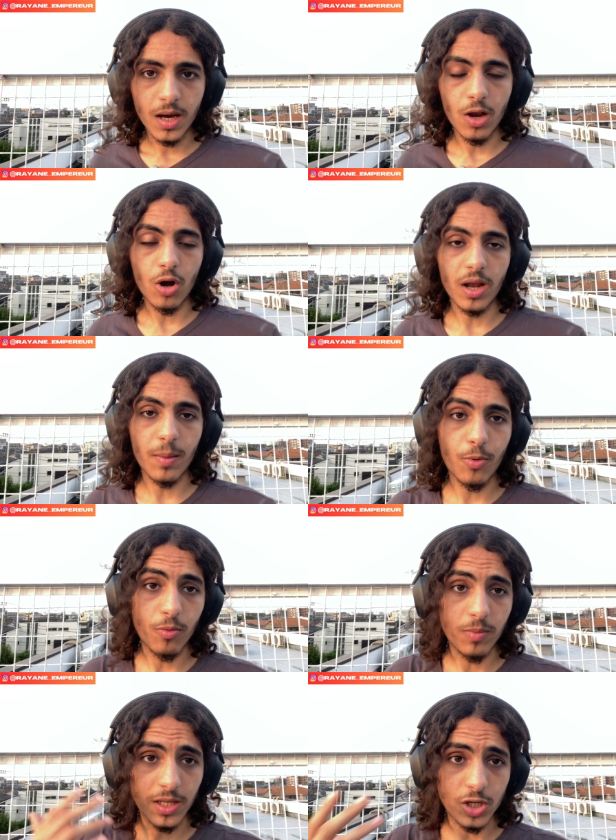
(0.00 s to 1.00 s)
Alors la
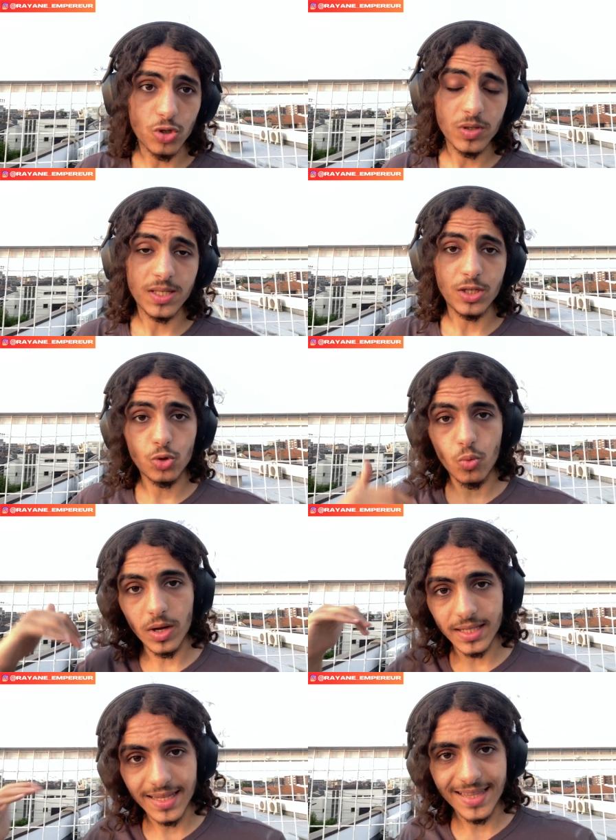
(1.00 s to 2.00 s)
première des choses, c'est soit
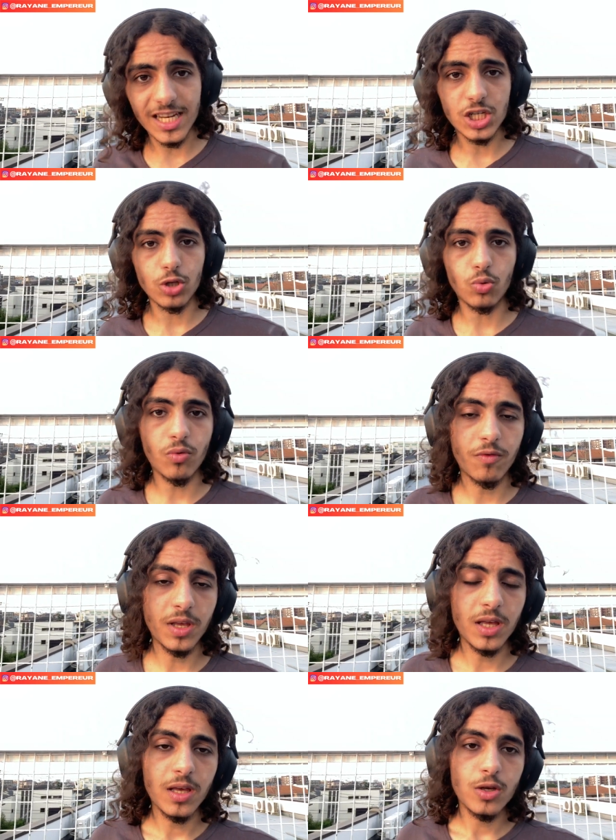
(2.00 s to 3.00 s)
tu as déjà
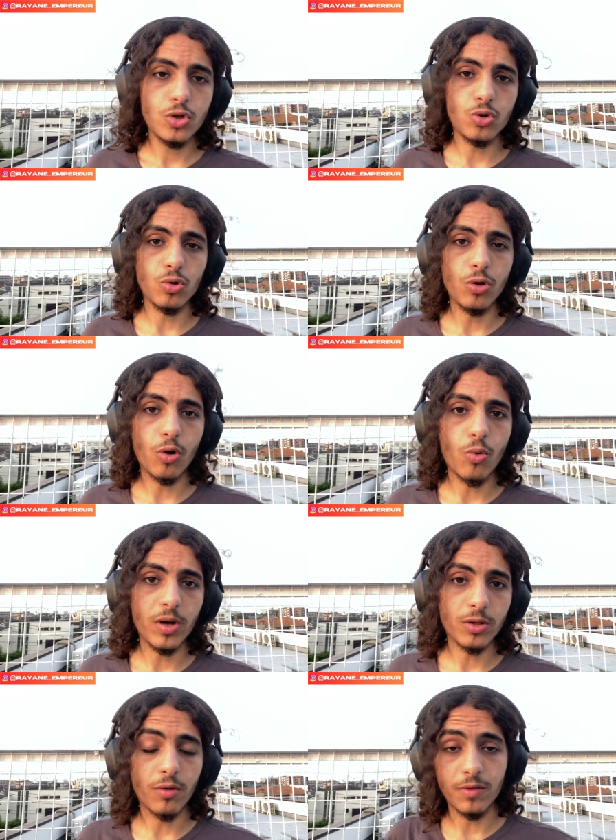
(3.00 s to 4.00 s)
trouvé ce dans quoi
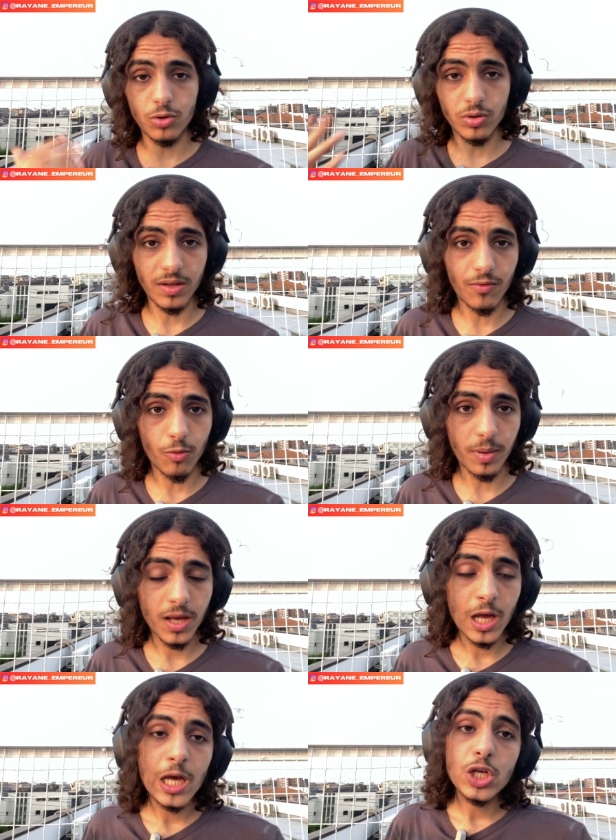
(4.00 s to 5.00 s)
tu as envie de te développer,
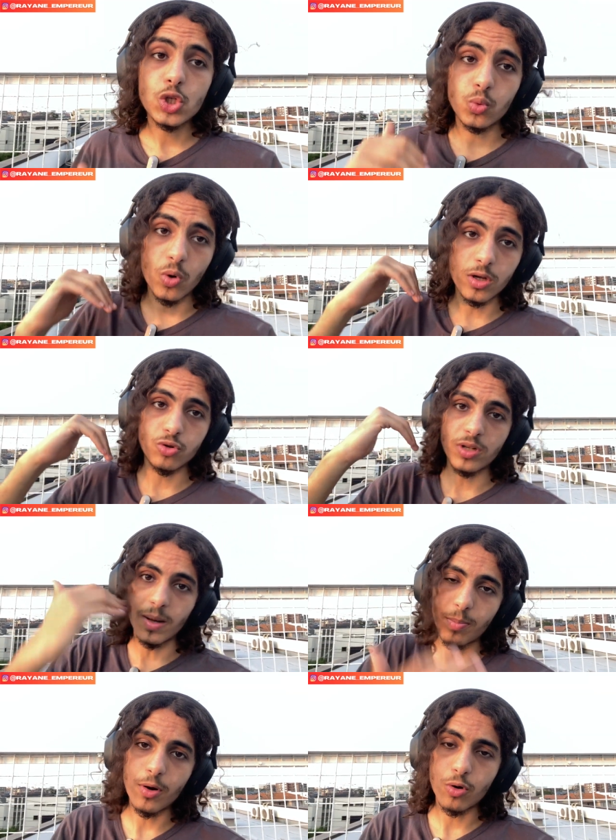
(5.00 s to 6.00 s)
soit tu ne l'as
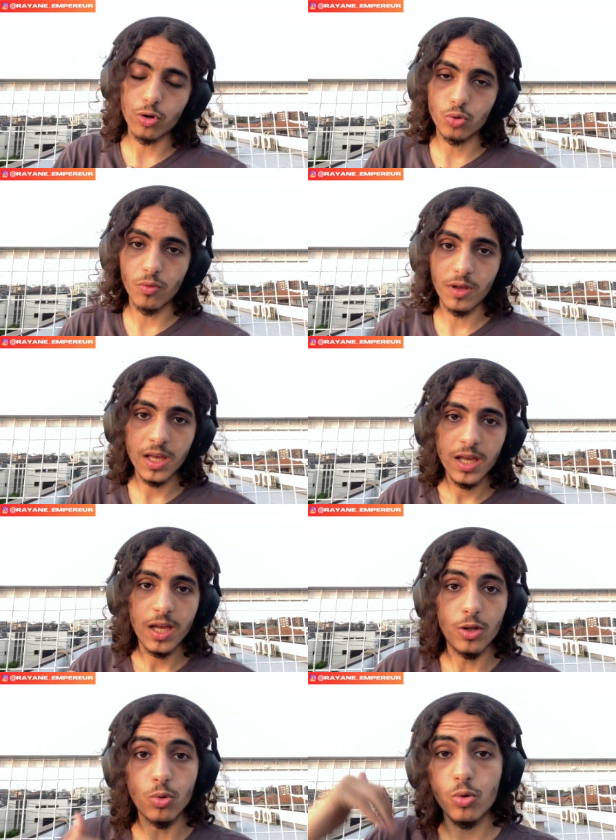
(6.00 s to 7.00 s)
pas encore trouvé
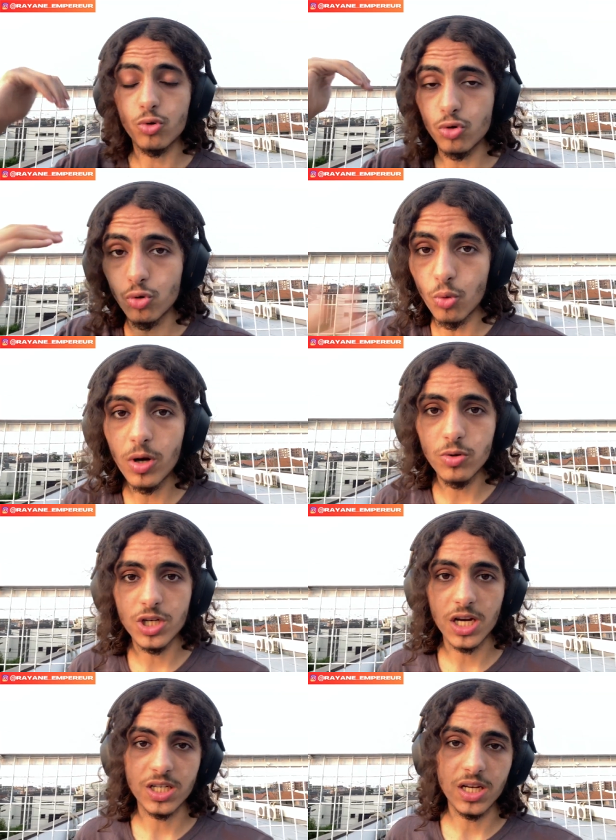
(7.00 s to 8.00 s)
et donc tu dois le
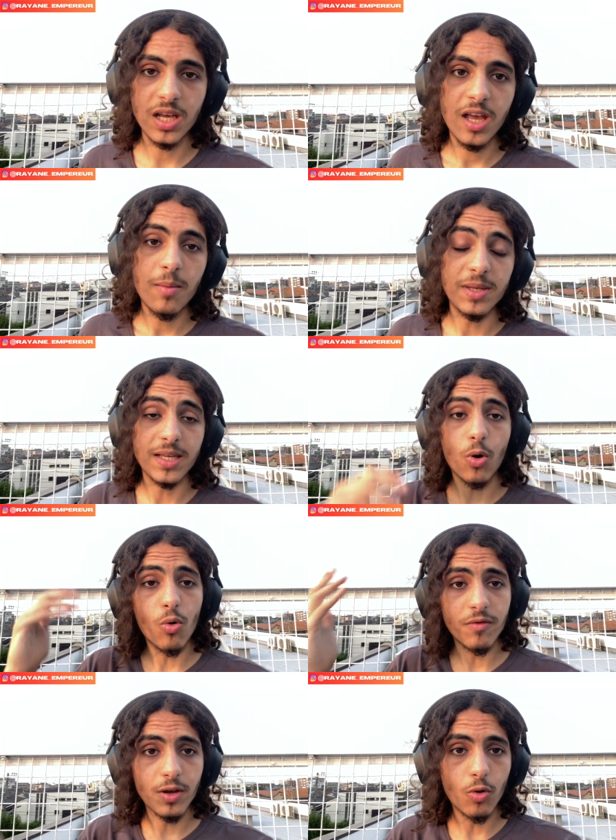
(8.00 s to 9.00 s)
chercher, mais ça
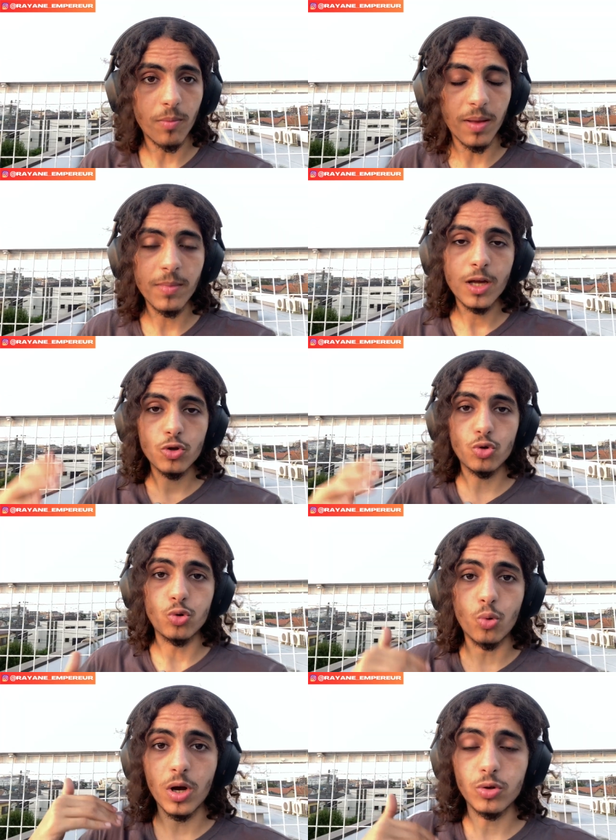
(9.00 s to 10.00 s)
revient au même, tu
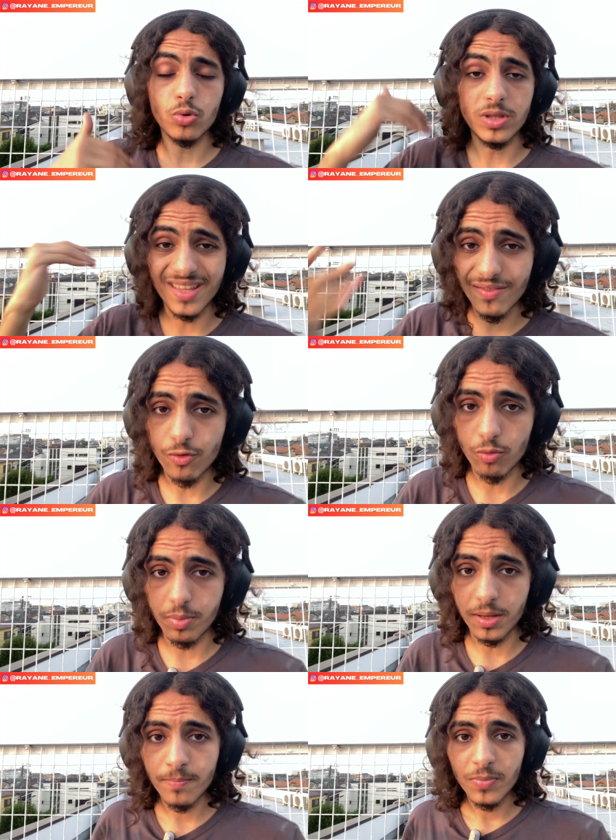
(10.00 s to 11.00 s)
dois te
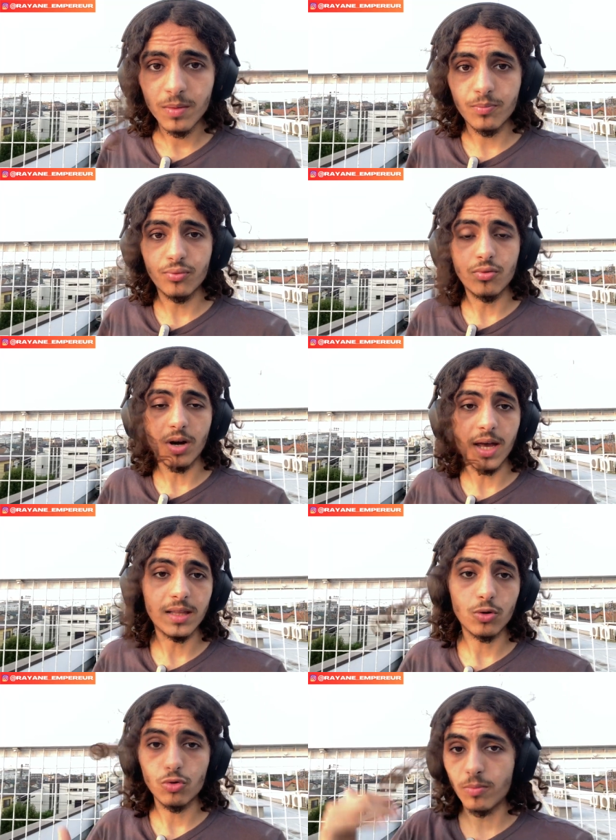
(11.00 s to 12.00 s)
développer pour
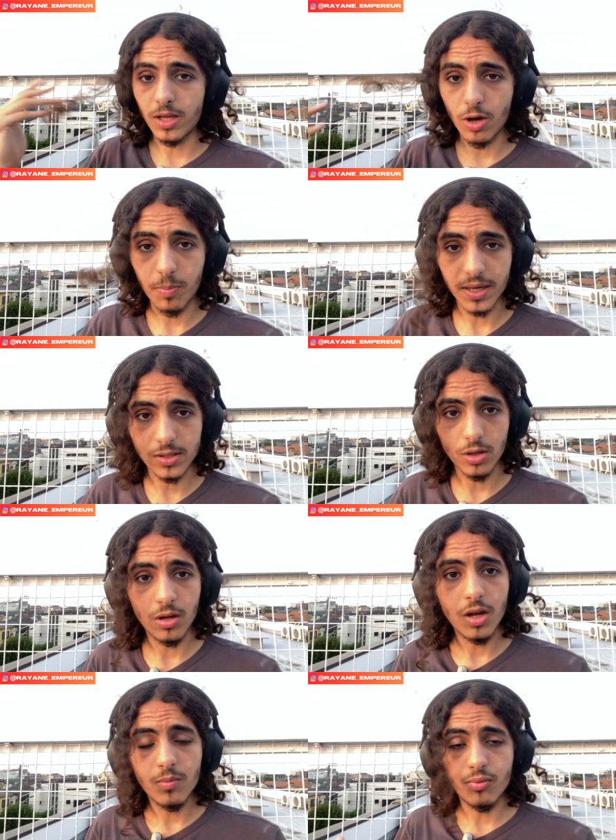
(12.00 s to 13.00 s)
être une meilleure personne
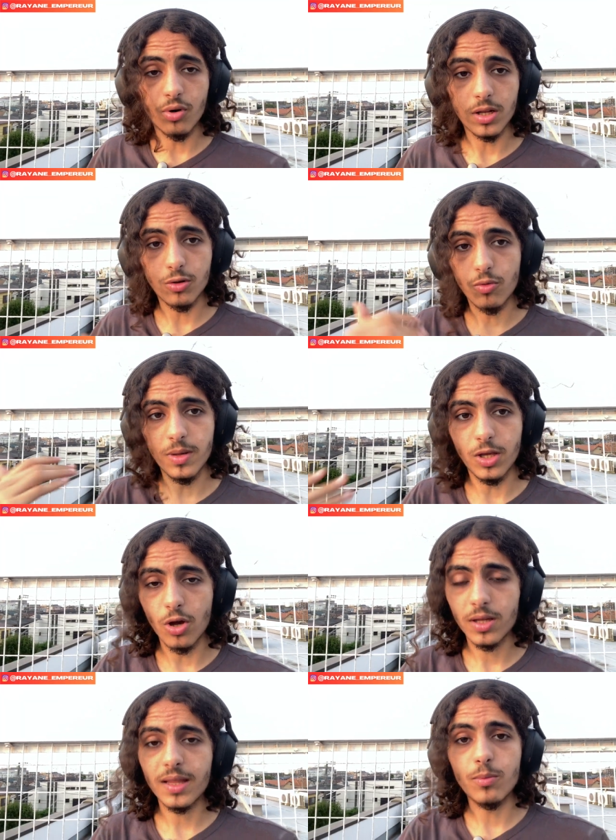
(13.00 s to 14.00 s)
pour être le
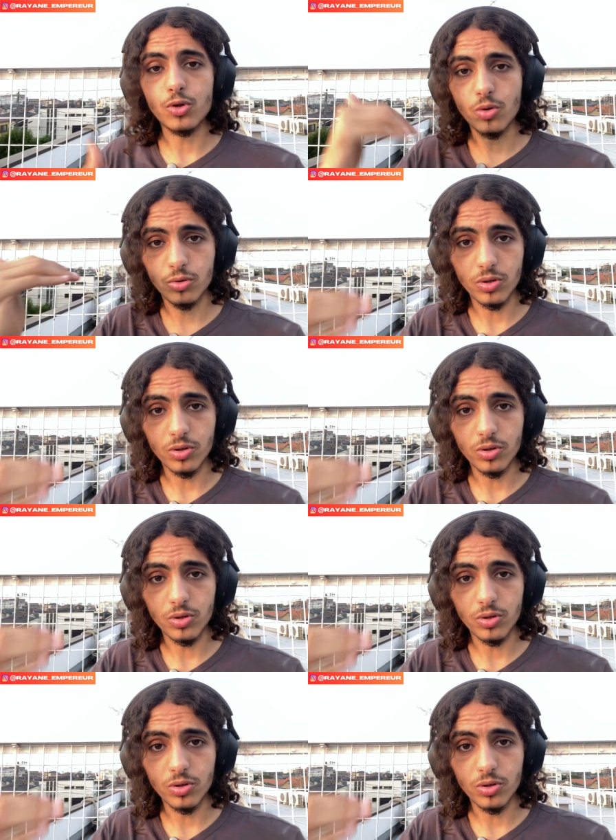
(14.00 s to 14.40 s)
meilleur, tu as besoin de te